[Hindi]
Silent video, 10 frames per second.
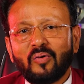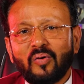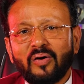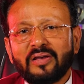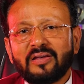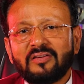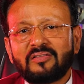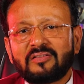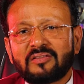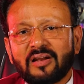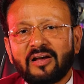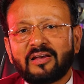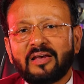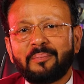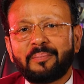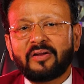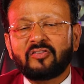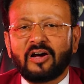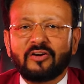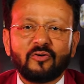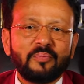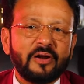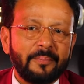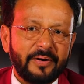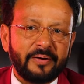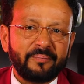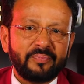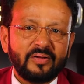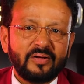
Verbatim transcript: वो इस तरह के परेशानियों में ना पड़े